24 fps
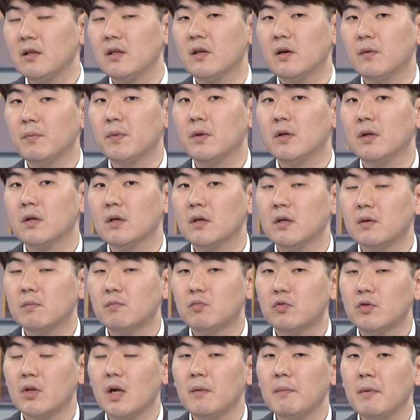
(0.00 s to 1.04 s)
기업들은
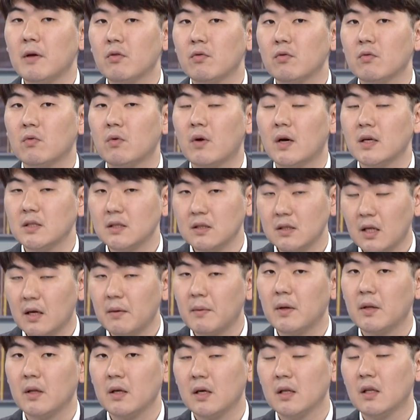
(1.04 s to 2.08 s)
분할 매수로
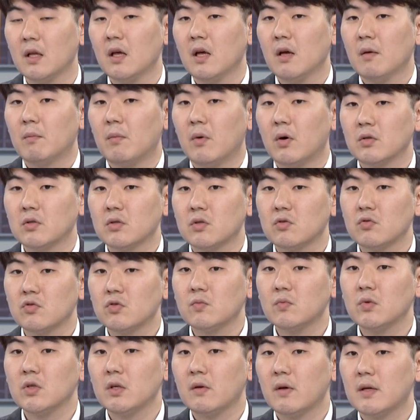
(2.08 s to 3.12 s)
하신다면은 뭐 저는
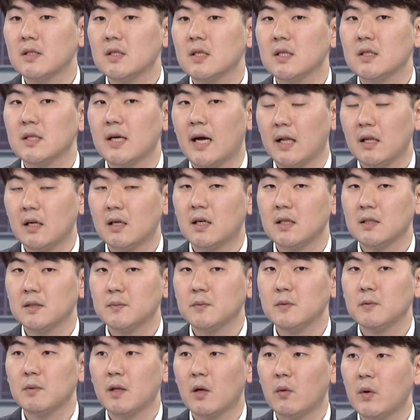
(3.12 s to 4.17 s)
충분히 괜찮지 않을까
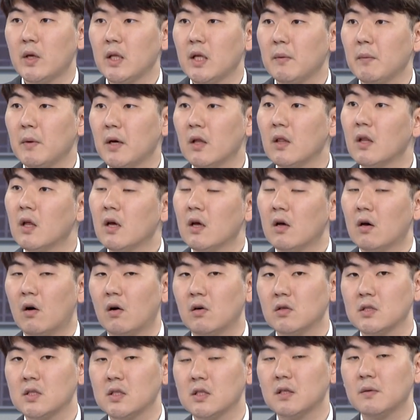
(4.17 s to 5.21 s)
싶습니다. 왜냐하면
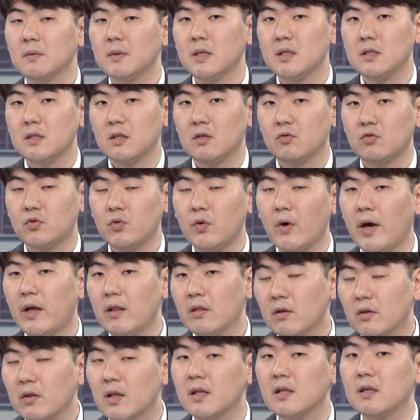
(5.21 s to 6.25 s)
지금은 이제 주요
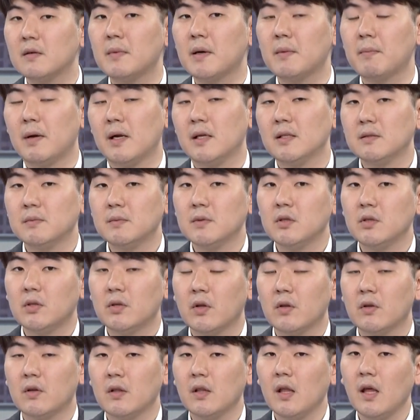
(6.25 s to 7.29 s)
엔터사들만 말씀을
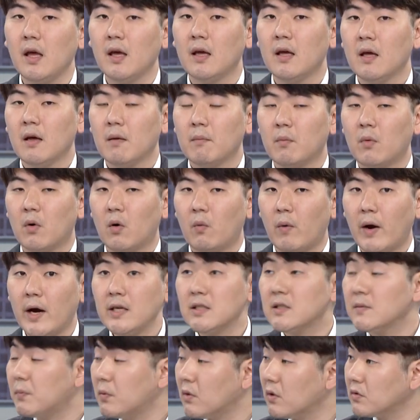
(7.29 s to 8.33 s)
드렸는데 뭐
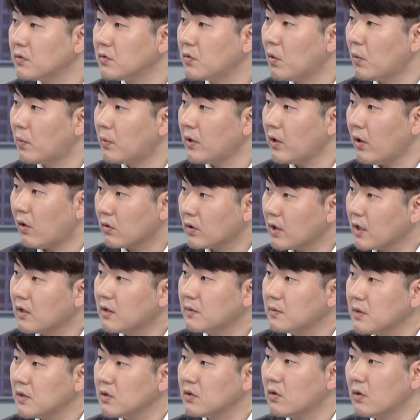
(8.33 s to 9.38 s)
YG 플러스도 이번에
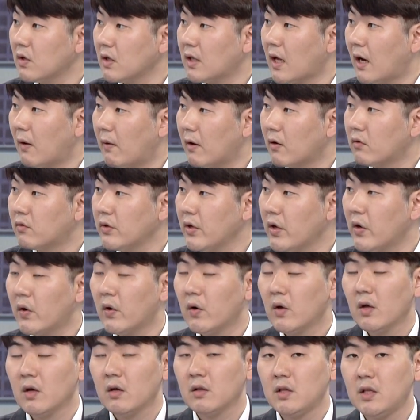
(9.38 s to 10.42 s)
역대급 실적이 나왔고요.
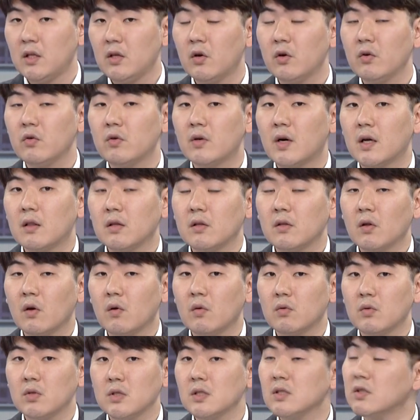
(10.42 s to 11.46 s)
Dear U 같은
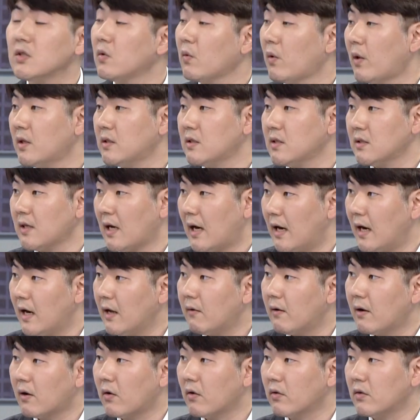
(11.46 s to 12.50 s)
경우도 실적이 굉장히 잘
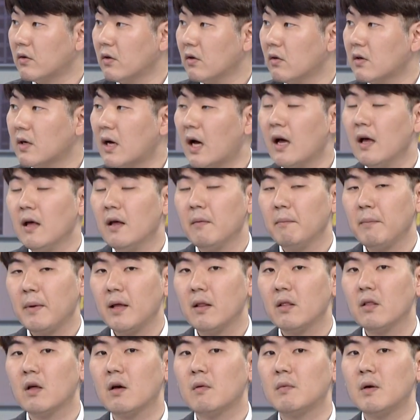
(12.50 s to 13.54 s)
나왔거든요. 그러니까
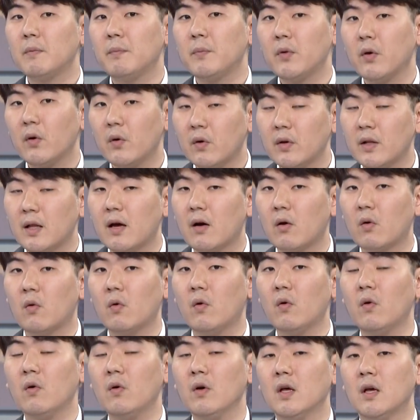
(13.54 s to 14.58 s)
팬덤을
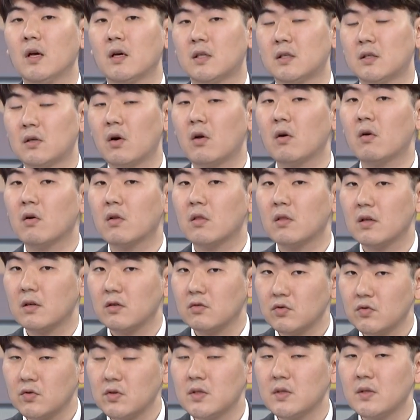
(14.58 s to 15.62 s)
표현하고 그런
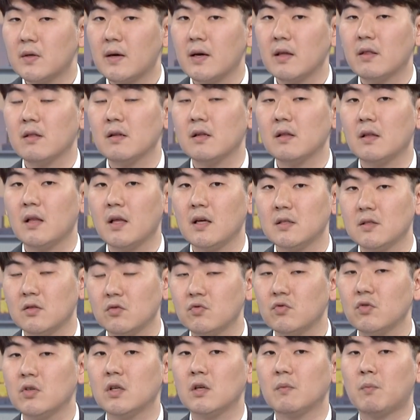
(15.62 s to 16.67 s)
것들을 수치화했을 때 이제
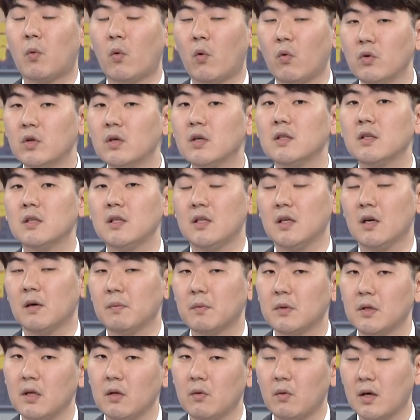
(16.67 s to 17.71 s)
수익을 보는
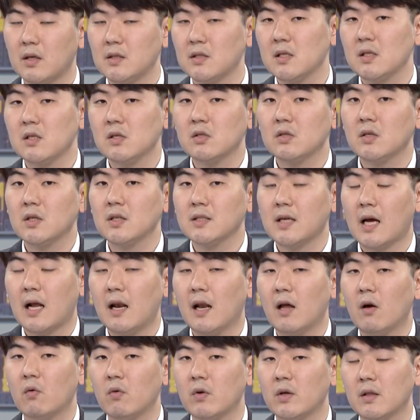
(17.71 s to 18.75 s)
기업들이 굉장히 실적이 잘
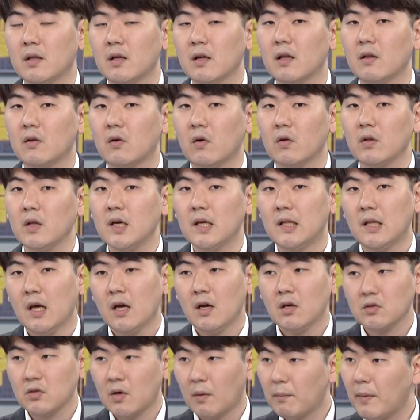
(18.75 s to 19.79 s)
나오고 있다는 거는
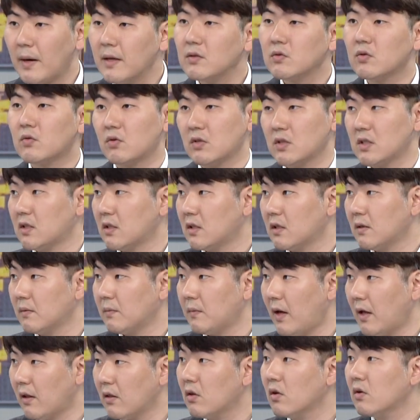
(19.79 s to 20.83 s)
전반적으로
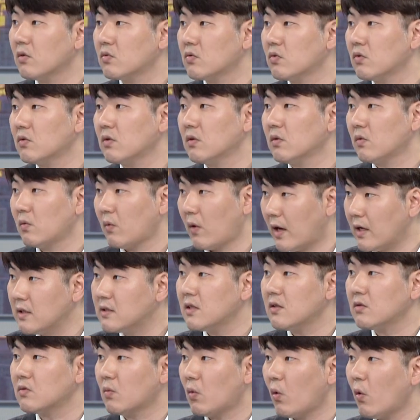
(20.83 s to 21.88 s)
지금 엔터 쪽은
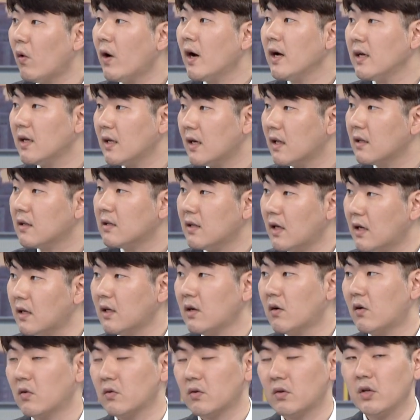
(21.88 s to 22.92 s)
굉장히 좀 호황이라는
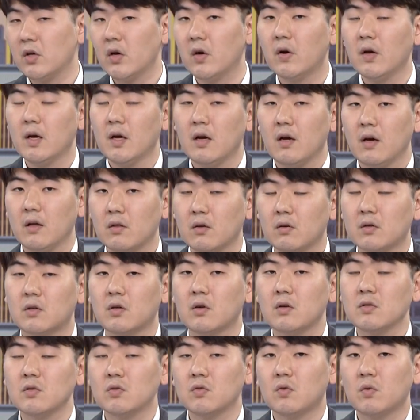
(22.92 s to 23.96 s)
얘기거든요. 그래서
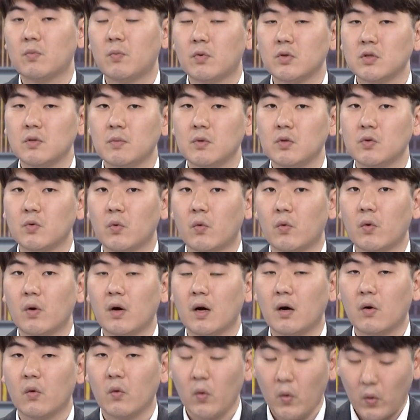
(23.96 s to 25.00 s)
그런 식으로 보시면 좋을 것
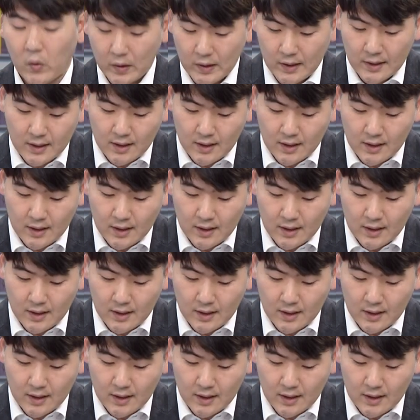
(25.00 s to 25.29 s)
같고